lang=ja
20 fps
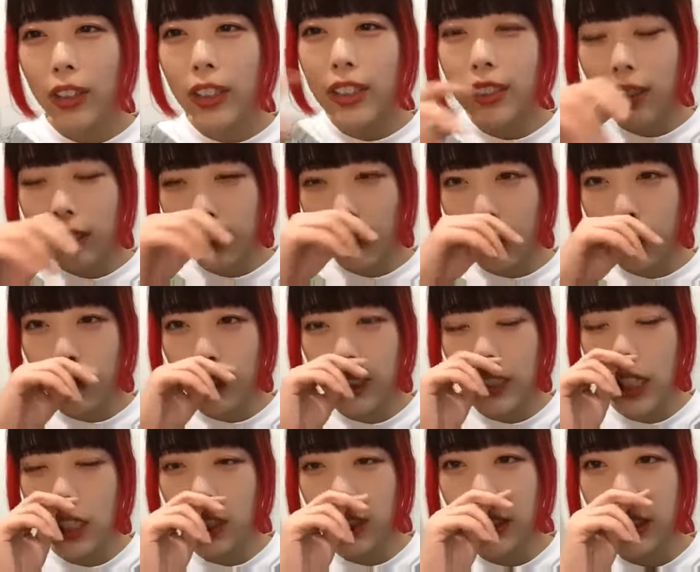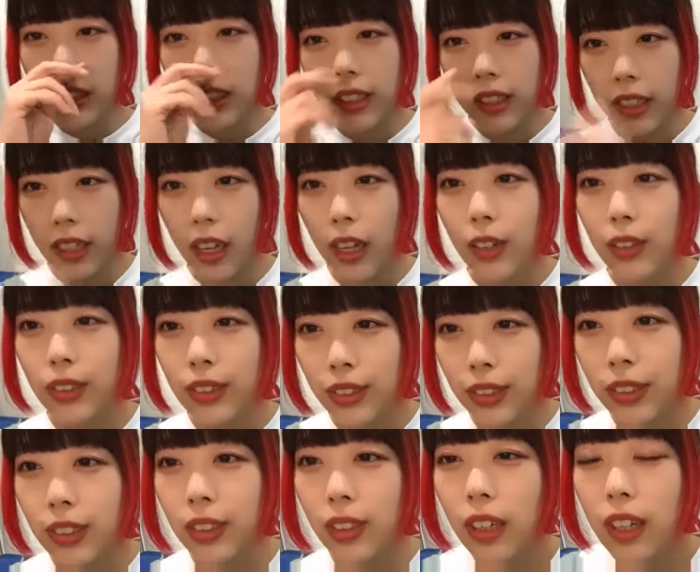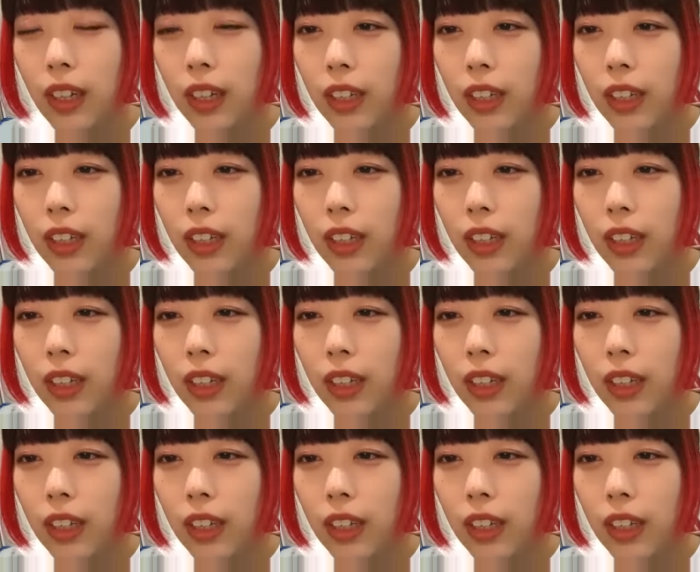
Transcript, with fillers: 歩いてたの3人でハウスで